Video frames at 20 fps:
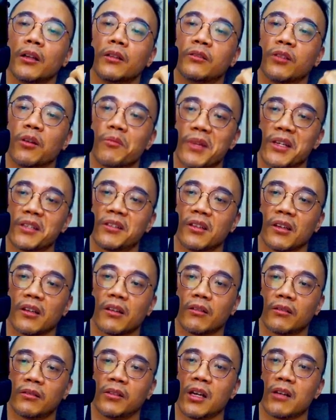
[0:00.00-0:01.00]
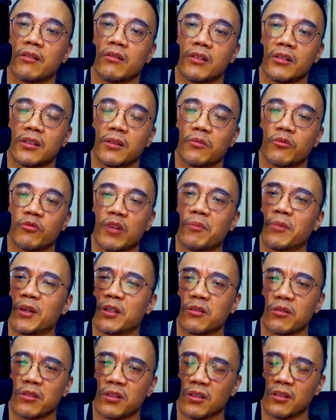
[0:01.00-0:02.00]
domestic terrorism。Rampant
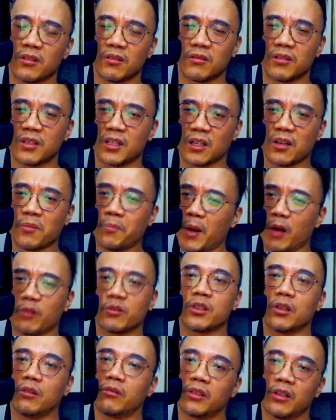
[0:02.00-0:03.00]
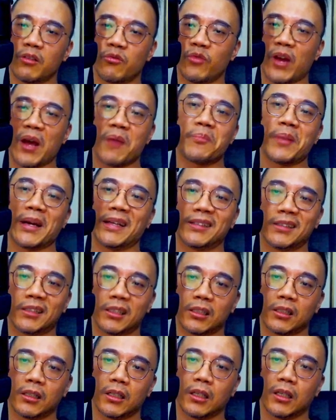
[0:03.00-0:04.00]
就是整个暴走的，rampant。
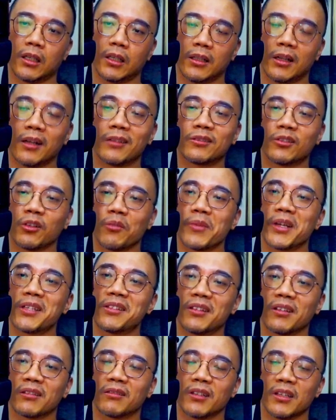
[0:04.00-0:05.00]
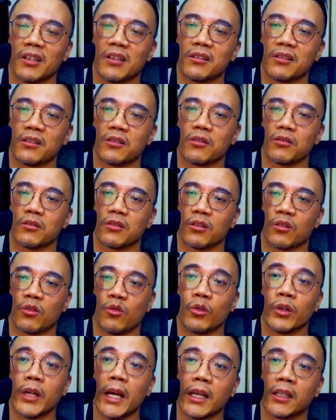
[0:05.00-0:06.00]
那 domestic 的意思就是
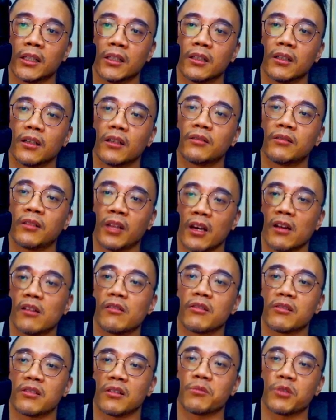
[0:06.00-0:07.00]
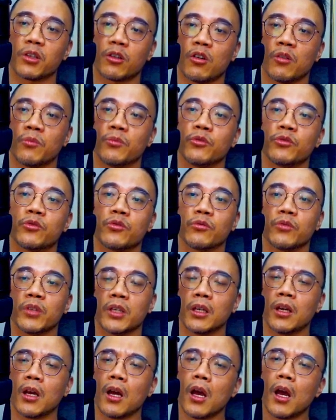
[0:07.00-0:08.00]
国内的 terrorism 是恐怖主
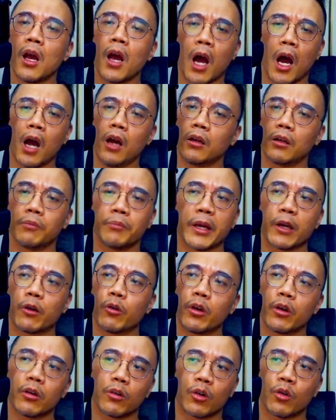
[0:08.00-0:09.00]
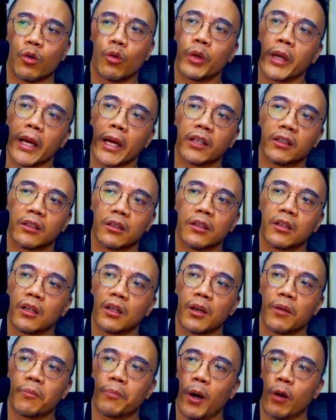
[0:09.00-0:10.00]
义。哈，美国有国内的
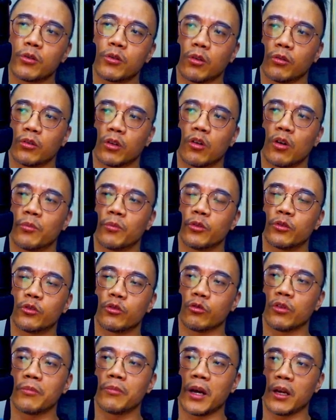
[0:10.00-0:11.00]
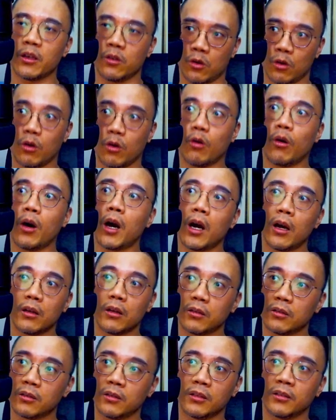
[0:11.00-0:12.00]
暴走的恐怖主义吗？有啊，
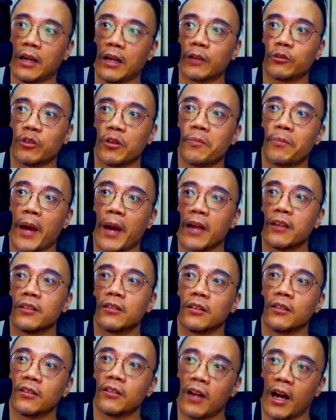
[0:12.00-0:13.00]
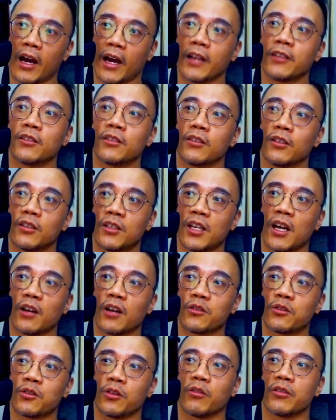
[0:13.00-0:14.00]
一大堆白人孩子的
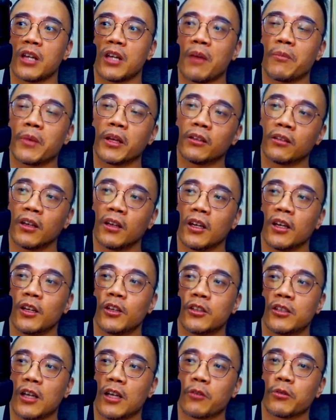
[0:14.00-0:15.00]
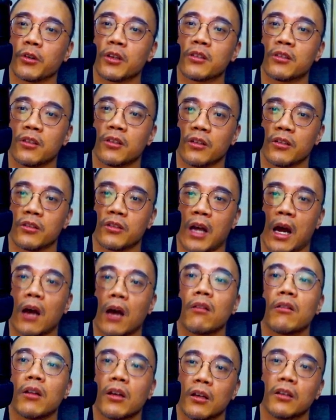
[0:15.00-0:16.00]
枪手在那边校园射杀。
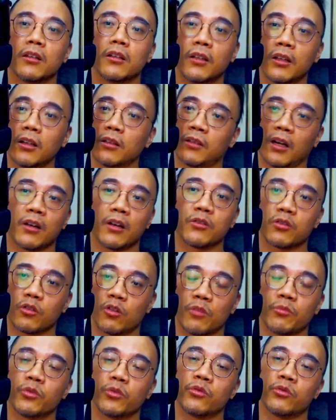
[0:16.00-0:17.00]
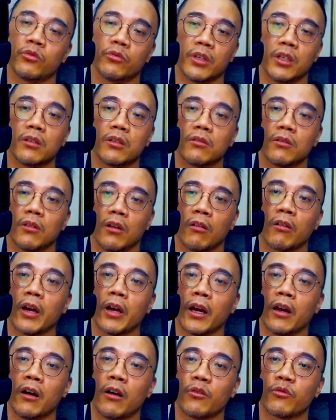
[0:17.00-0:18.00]
那个当然是恐怖主义。
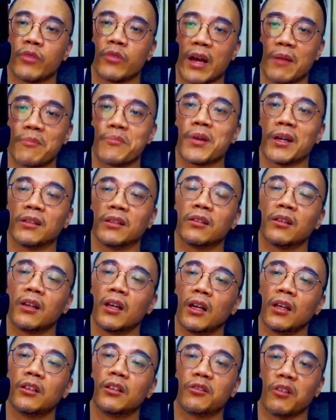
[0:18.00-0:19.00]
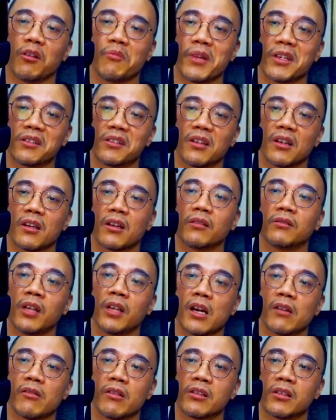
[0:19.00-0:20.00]
OK 哈，rampant domestic
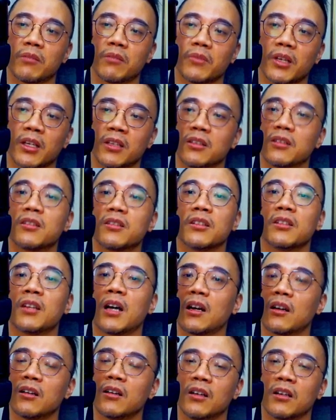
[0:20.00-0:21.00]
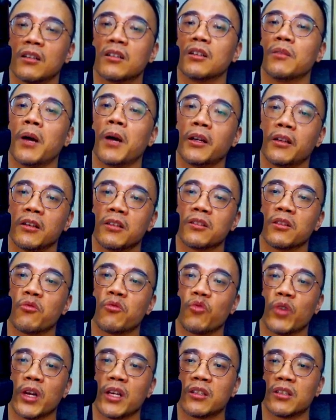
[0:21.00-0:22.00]
terrorism 以及其他很可怕的一些
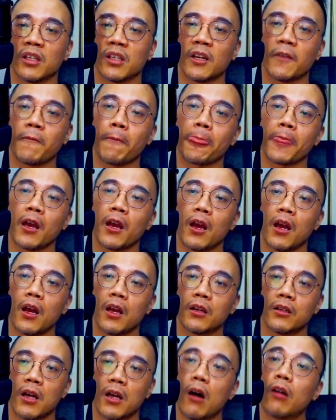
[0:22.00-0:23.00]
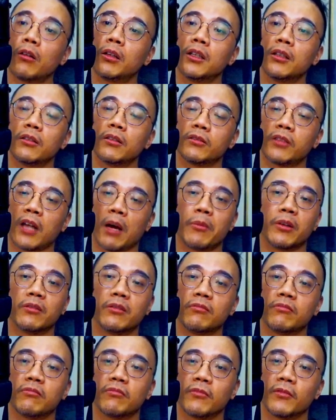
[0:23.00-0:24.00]
威胁。然后呢，他
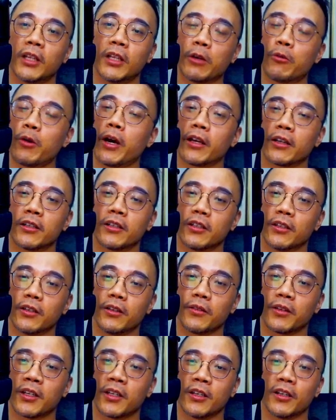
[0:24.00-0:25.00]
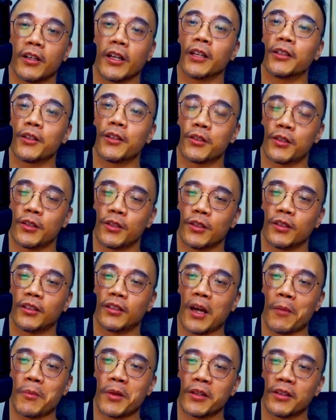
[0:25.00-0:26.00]
们另外一个可怜的是，
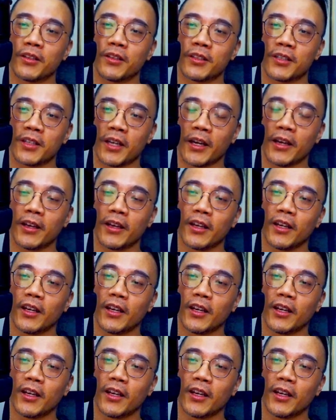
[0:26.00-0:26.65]
他们在